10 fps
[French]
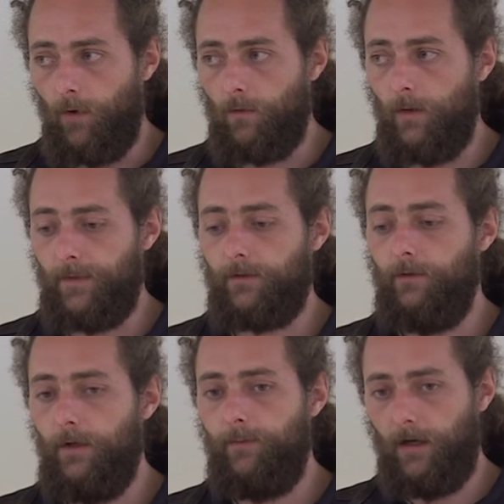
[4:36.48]
Pourquoi Parce que
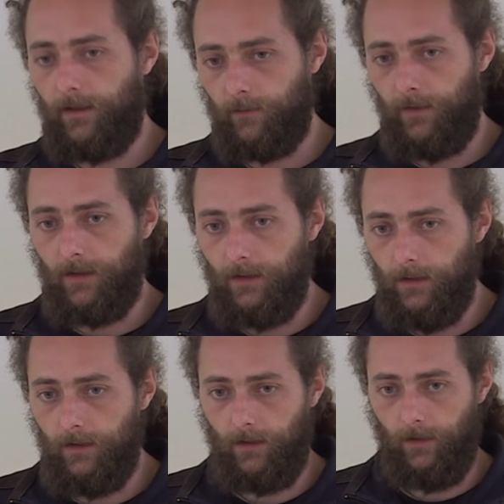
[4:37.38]
lui, par l'action
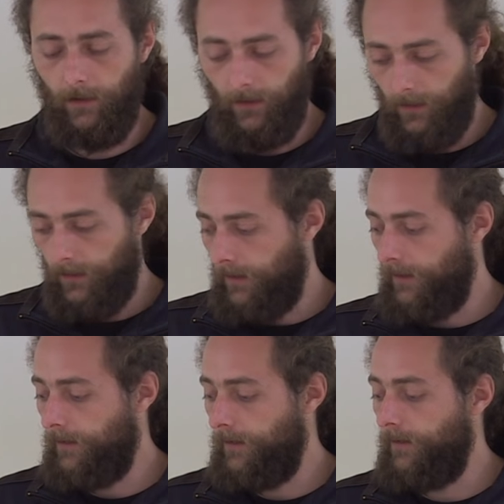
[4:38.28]
mécanique,
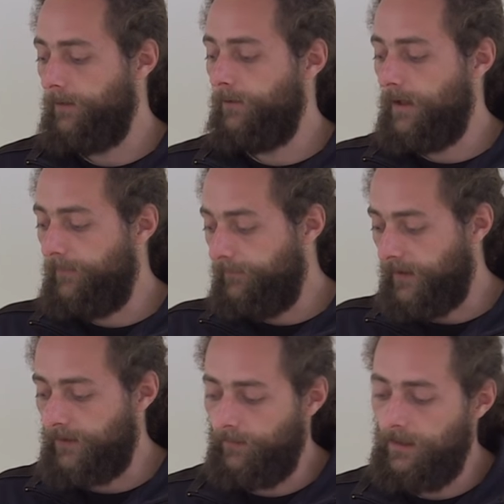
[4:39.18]
euh, de la
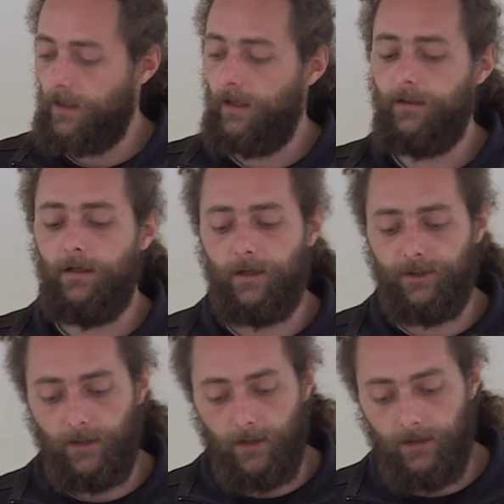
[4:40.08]
fraction minérale qu'il a
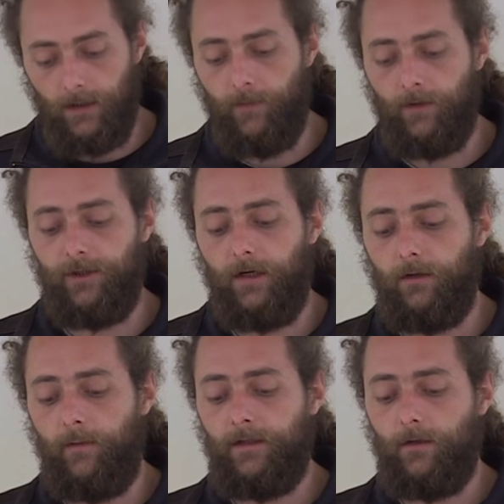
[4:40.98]
ingérée et qu'il a mélangée avec
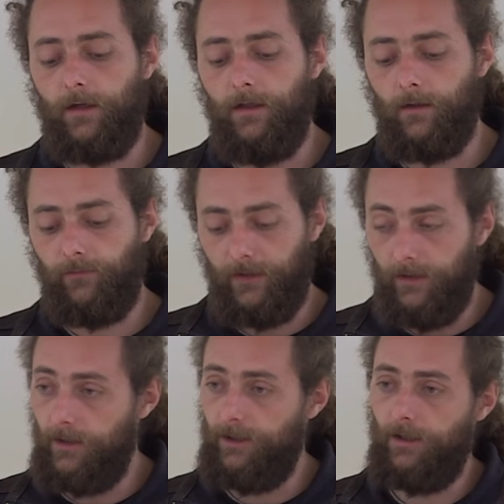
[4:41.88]
de la matière organique, en fait,
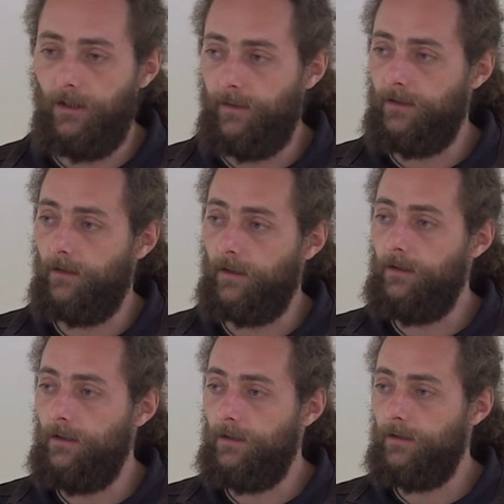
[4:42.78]
il déchire les matières
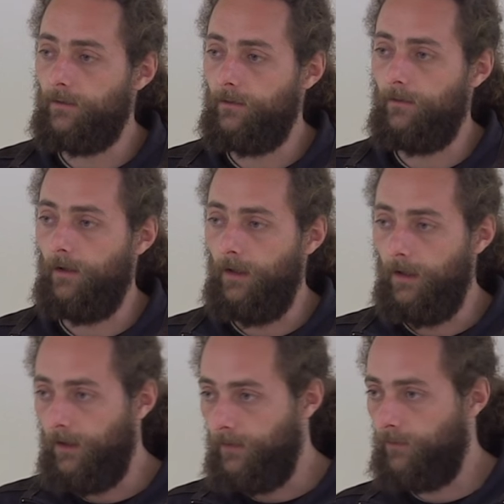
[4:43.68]
organiques, il les déstructure.
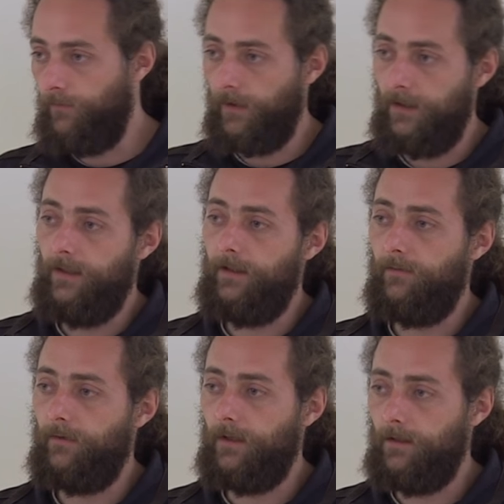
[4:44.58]
Et donc, une fois qu'il est
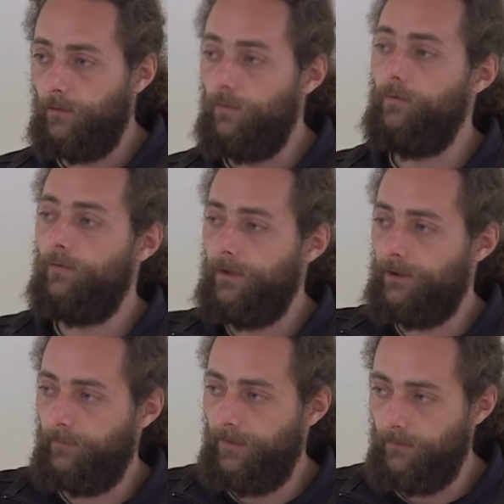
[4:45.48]
défait, il y a de nouveau des
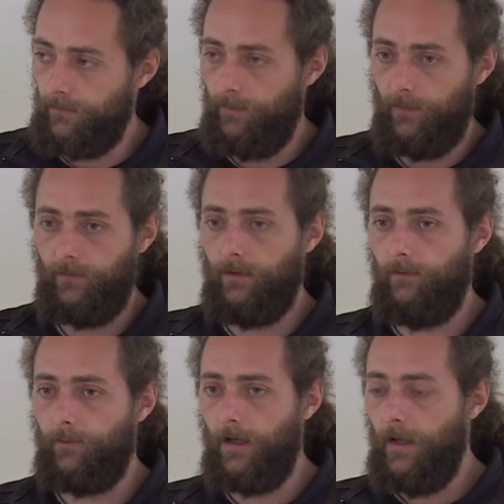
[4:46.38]
champignons qui peuvent se
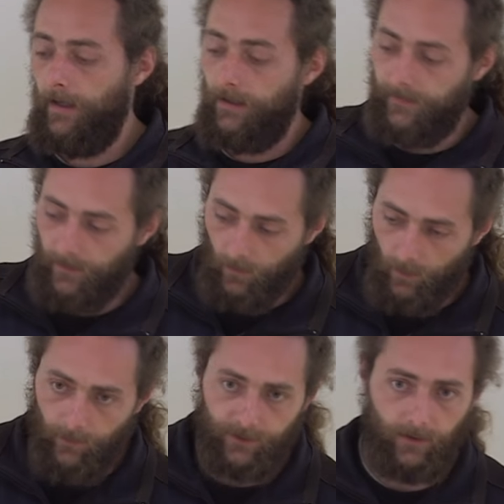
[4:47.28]
développer. Et s'il
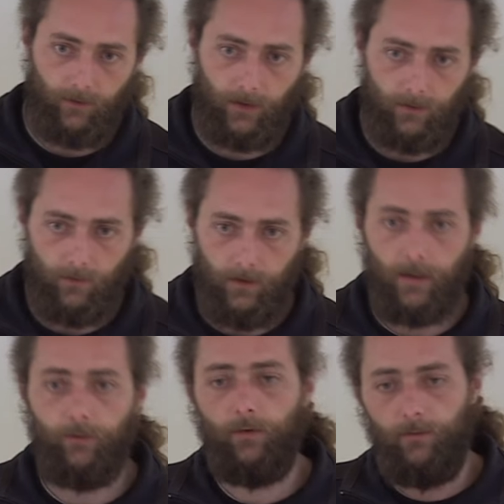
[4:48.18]
remange sa turicule,
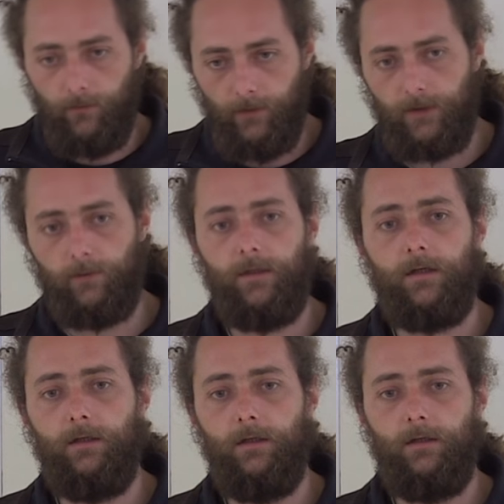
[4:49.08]
il a de nouveau une action
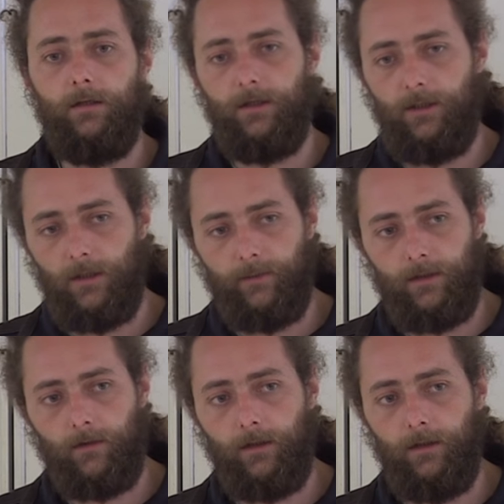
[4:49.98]
mécanique qui déchire les
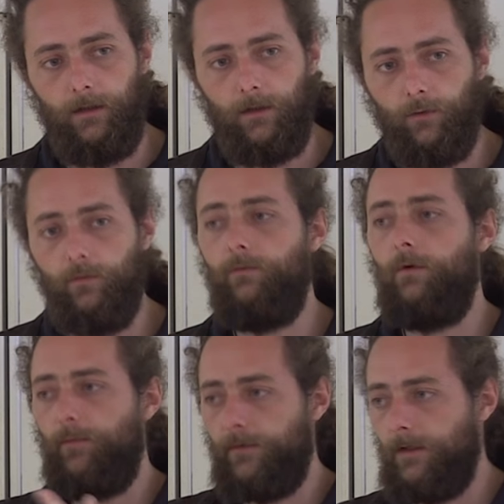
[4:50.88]
matières organiques et de
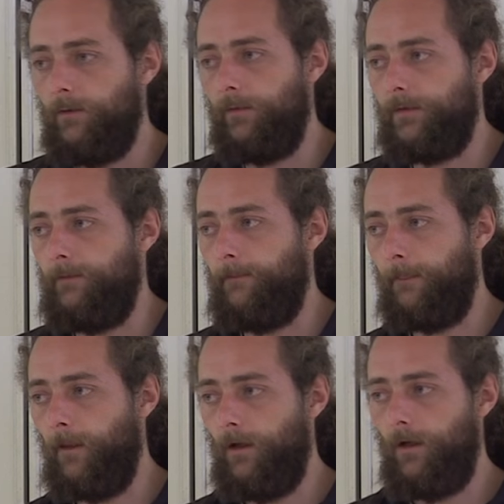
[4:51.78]
nouveau, elle peut se décomposer.
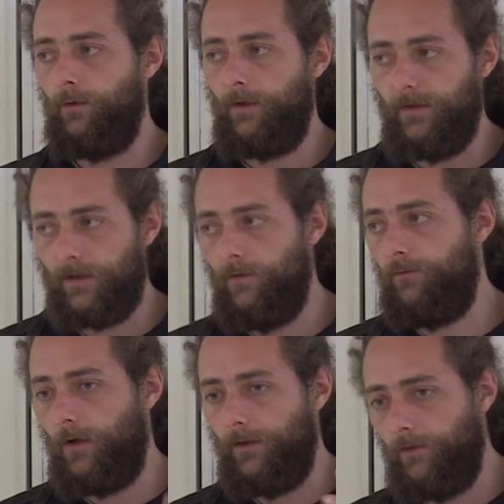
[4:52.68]
Et donc, il fait ça une
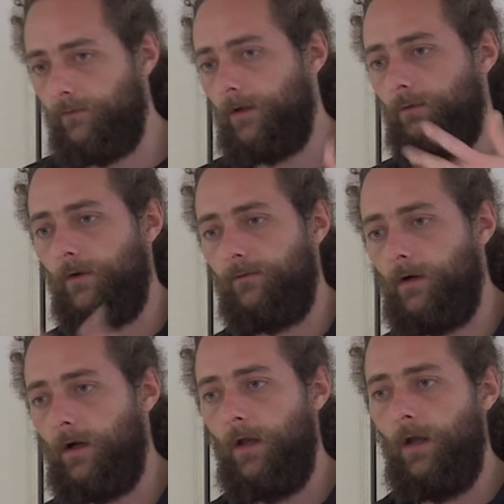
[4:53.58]
fois, deux fois, trois
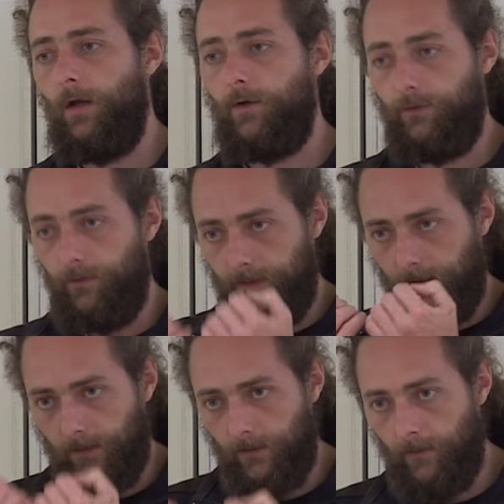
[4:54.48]
fois,
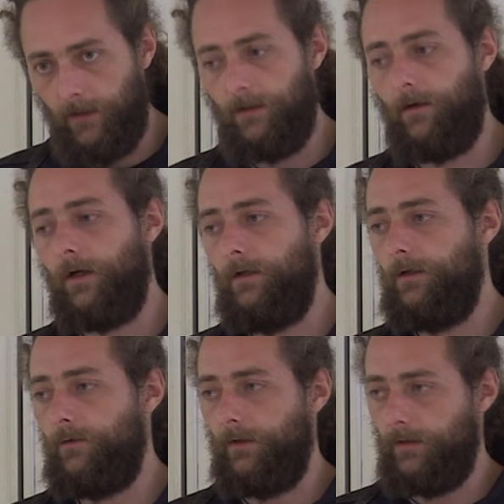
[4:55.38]
jusqu'à ce que la matière
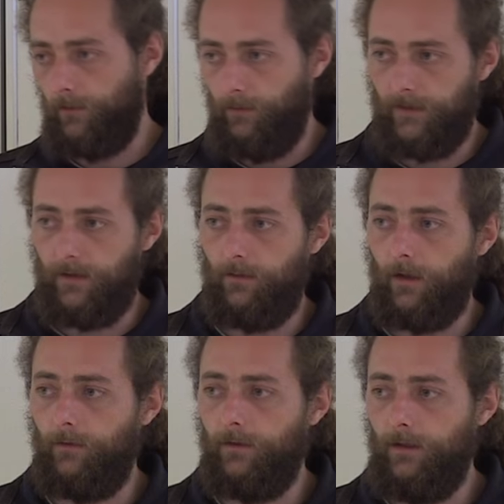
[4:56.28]
organique soit descendue à un C
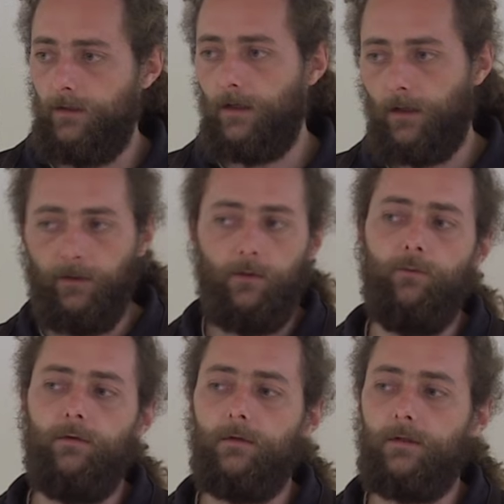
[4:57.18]
sur N de 10 et que là, on ait de
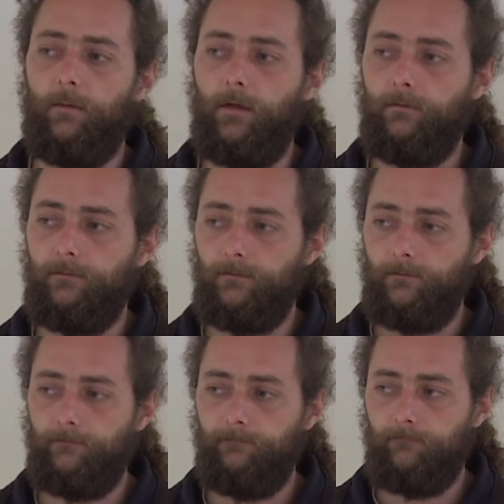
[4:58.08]
l'humus stable.
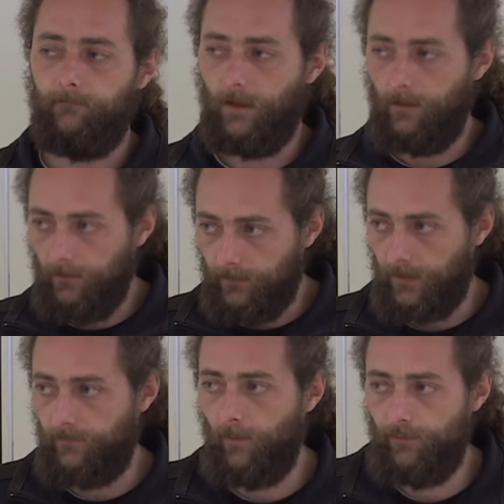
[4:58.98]
D'accord Donc,
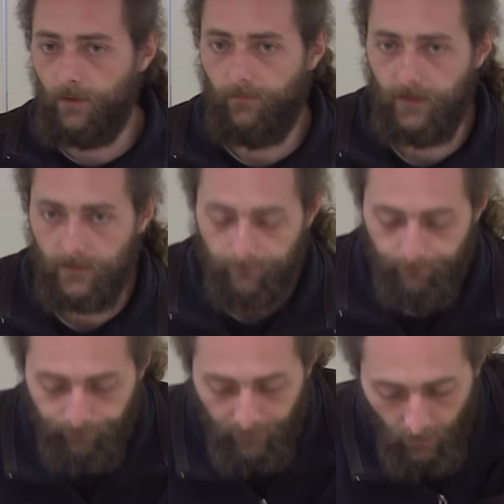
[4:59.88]
ça se fait en plusieurs phases.
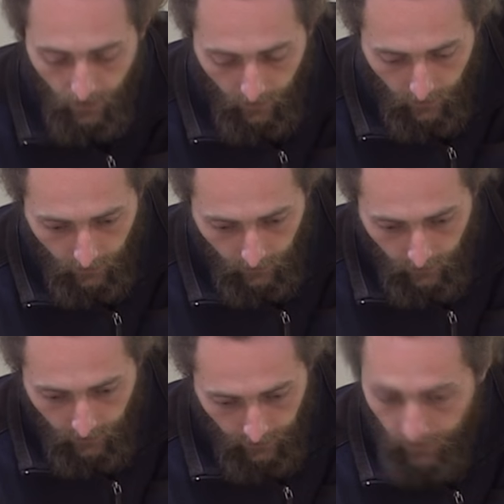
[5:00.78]

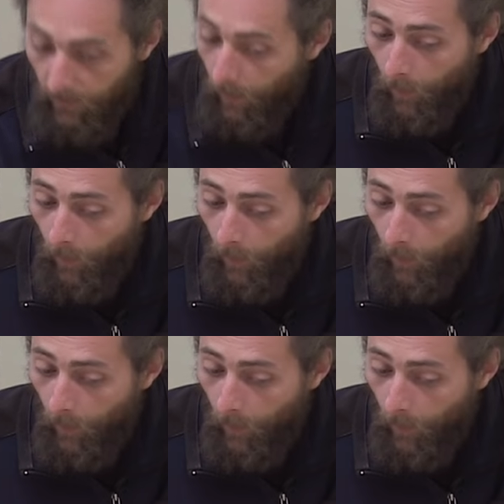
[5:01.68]
Et il va le